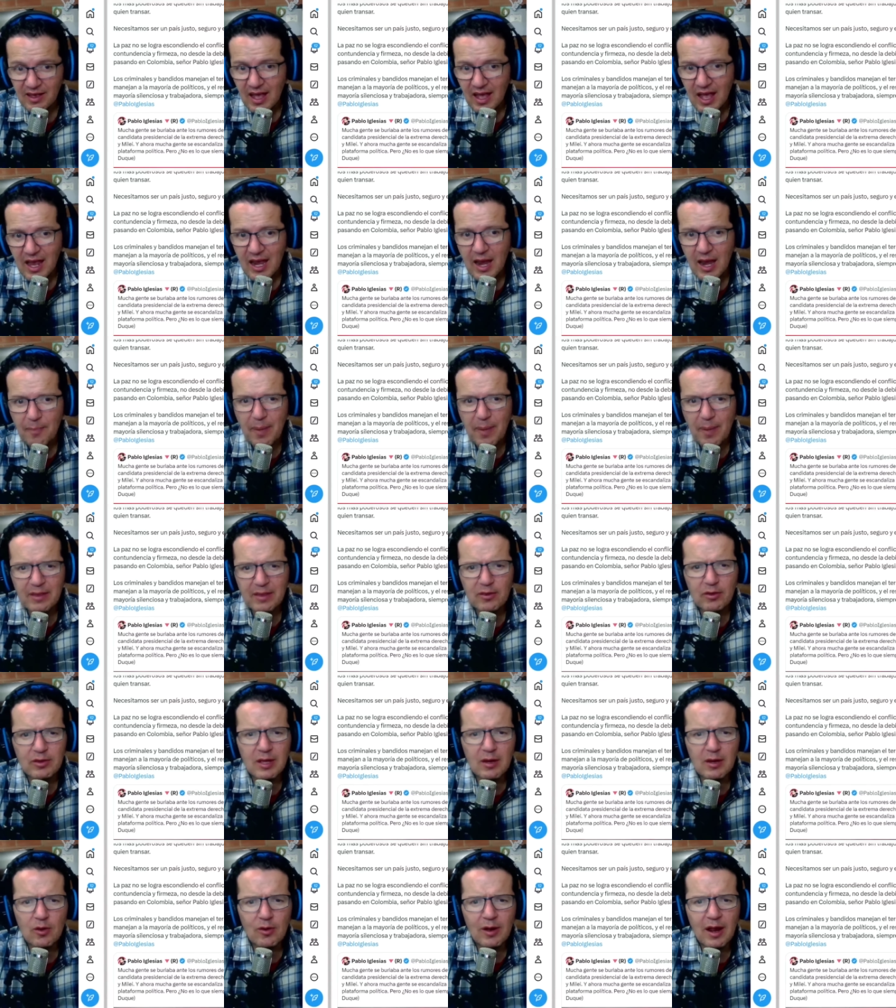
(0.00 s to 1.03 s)
La paz no
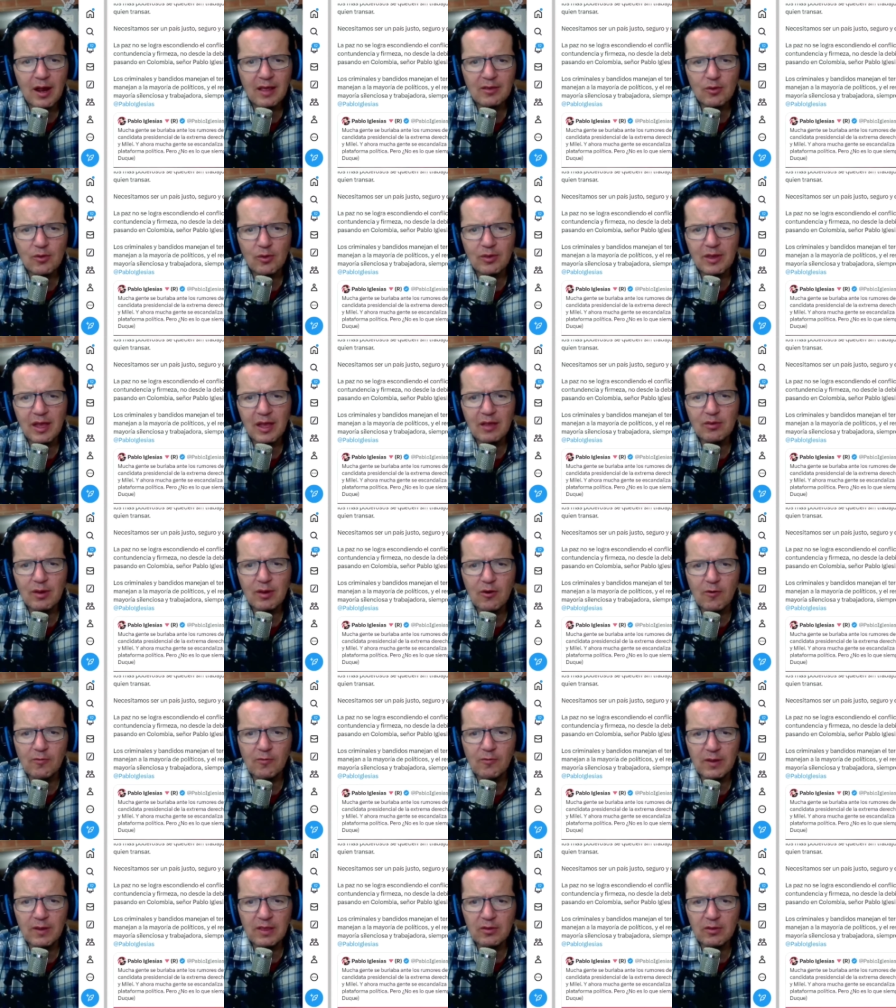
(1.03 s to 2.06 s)
se logra escondiendo el
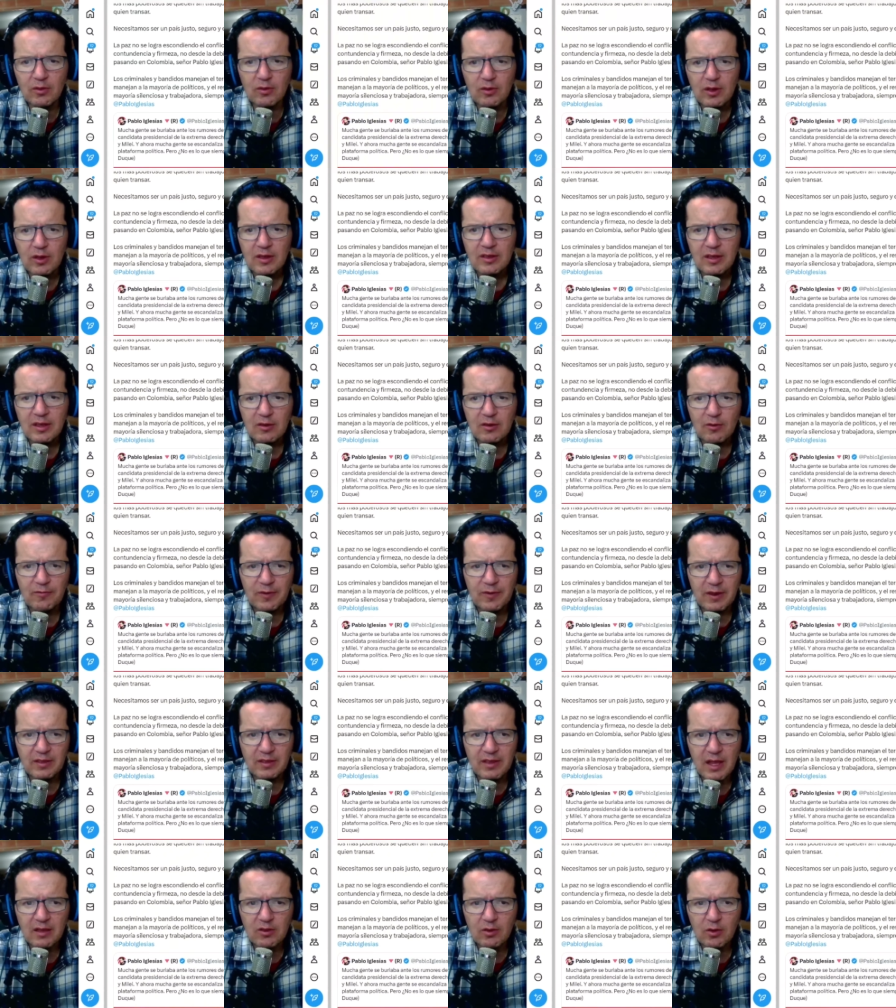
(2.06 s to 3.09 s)
conflicto, sino
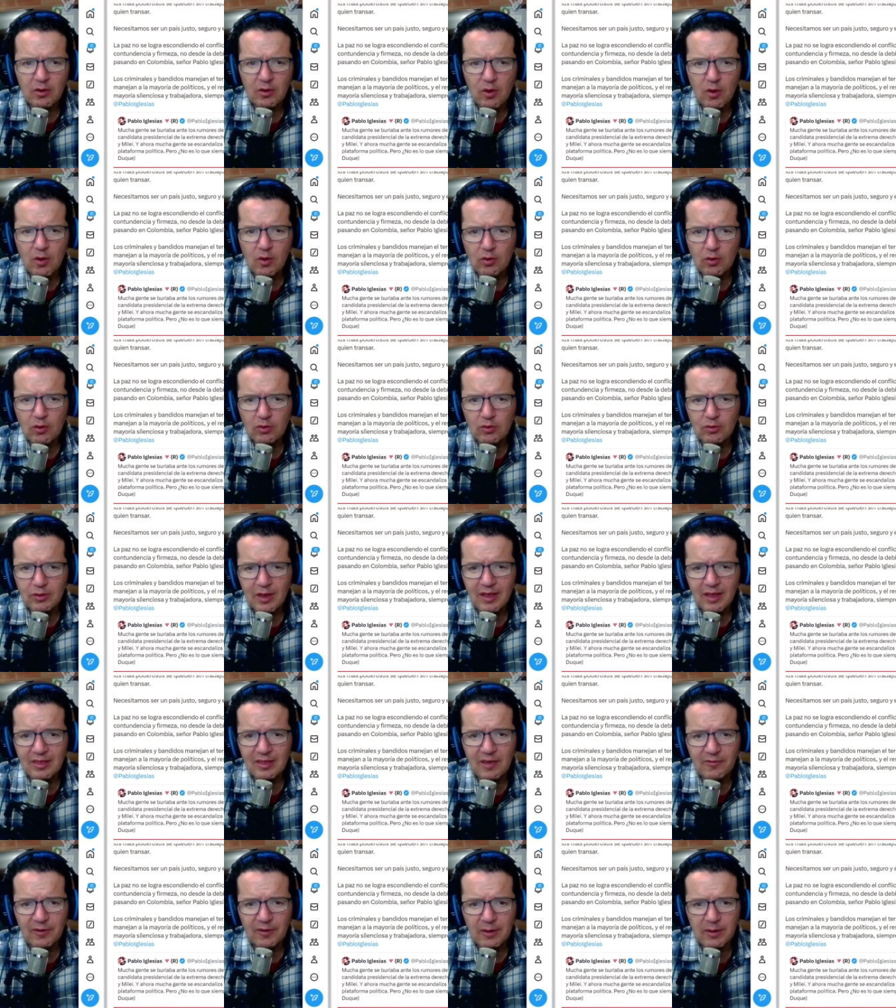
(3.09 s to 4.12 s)
enfrentándolo con
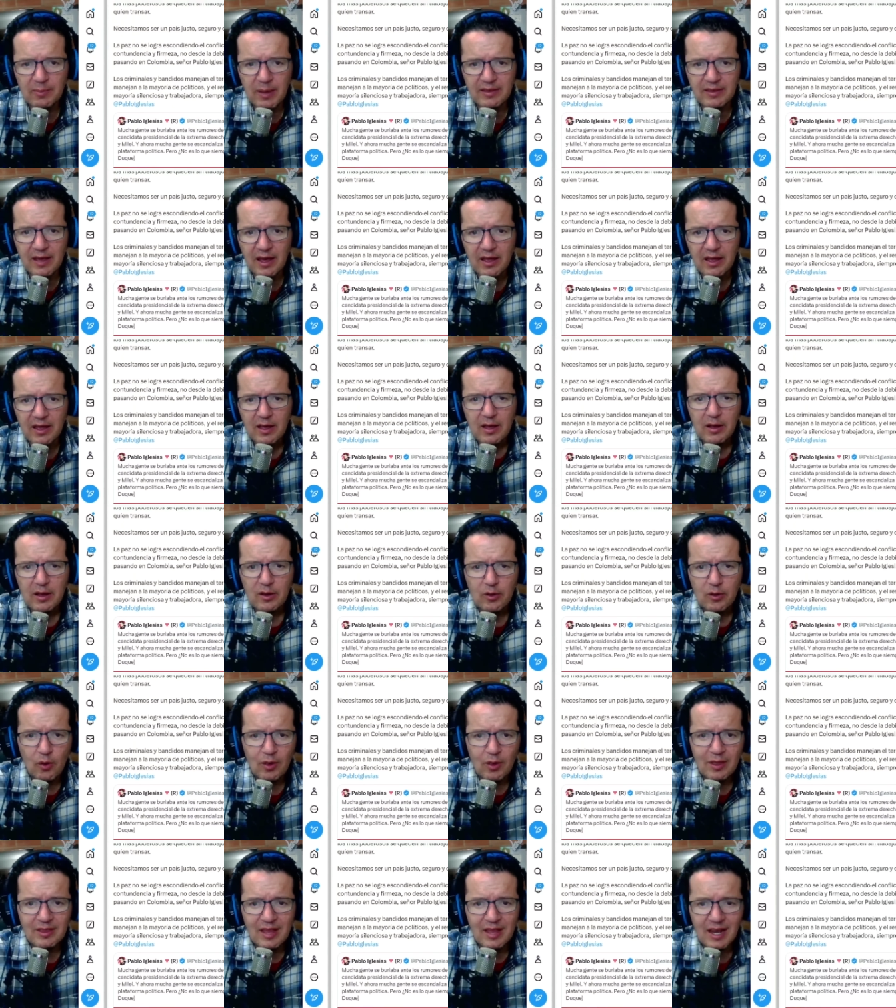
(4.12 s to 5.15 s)
contundencia y firmeza, no
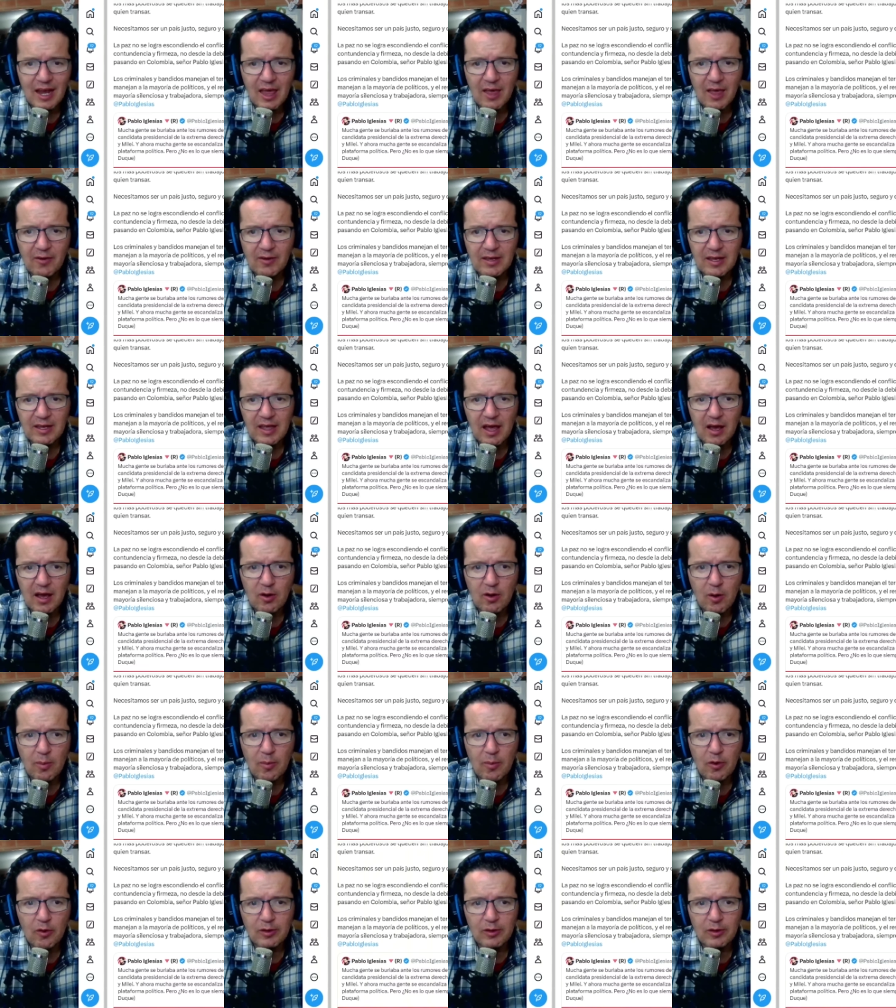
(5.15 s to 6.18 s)
desde la debilidad
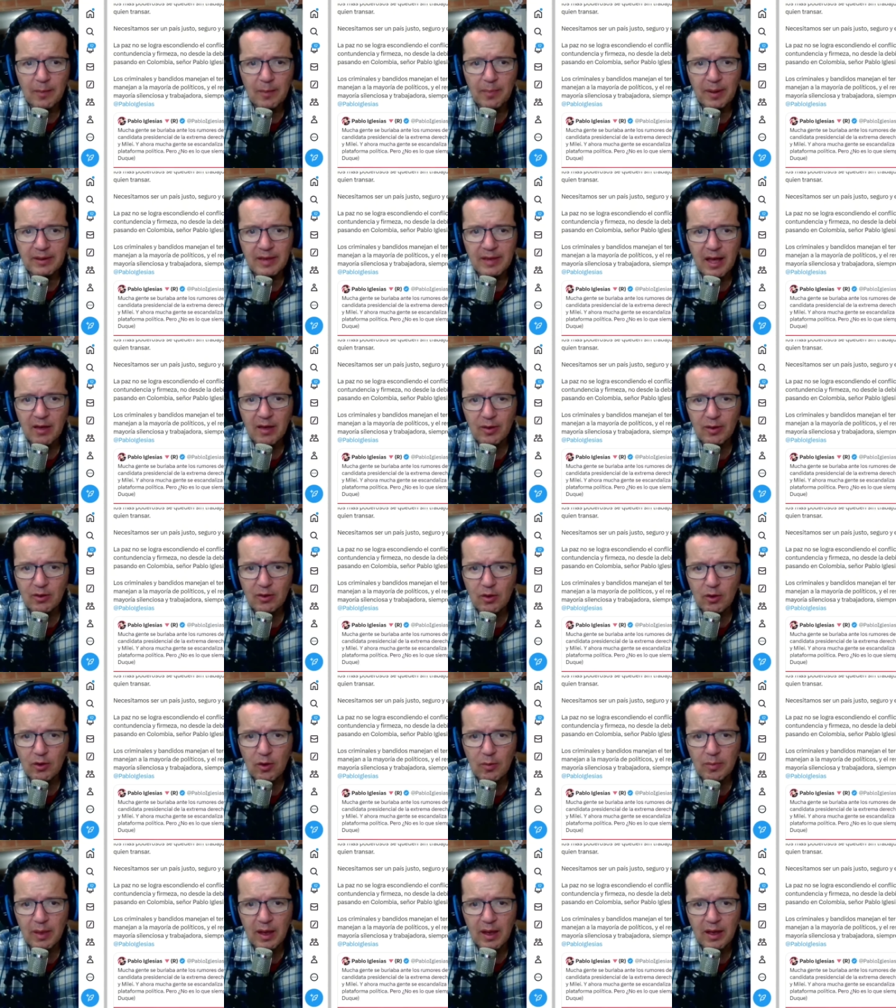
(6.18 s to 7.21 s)
como nos ha pasado en
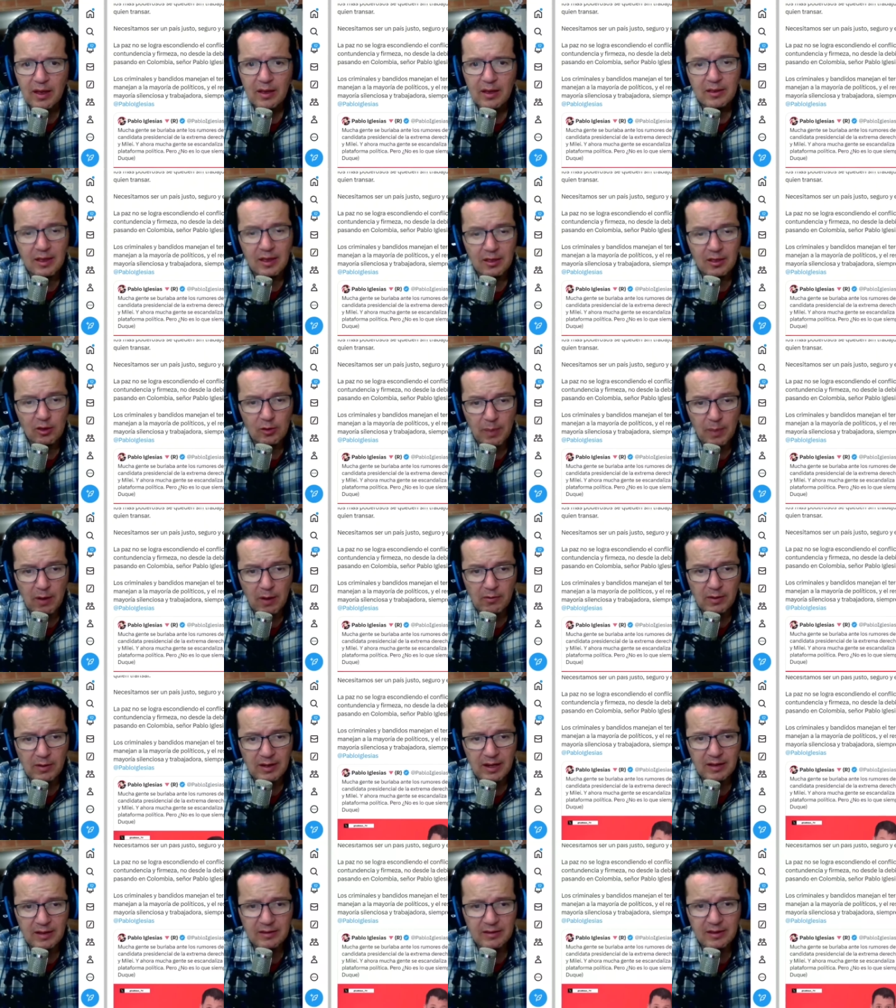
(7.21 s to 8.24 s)
Colombia, señor Pablo
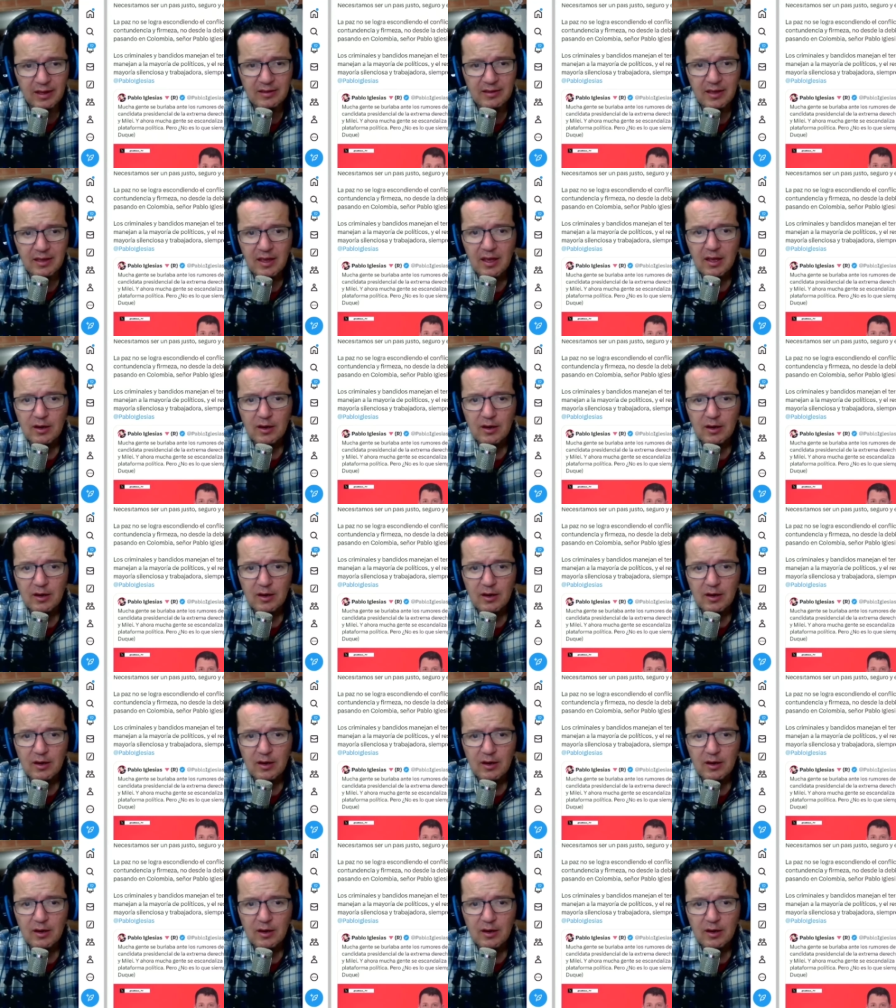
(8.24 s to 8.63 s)
Iglesias.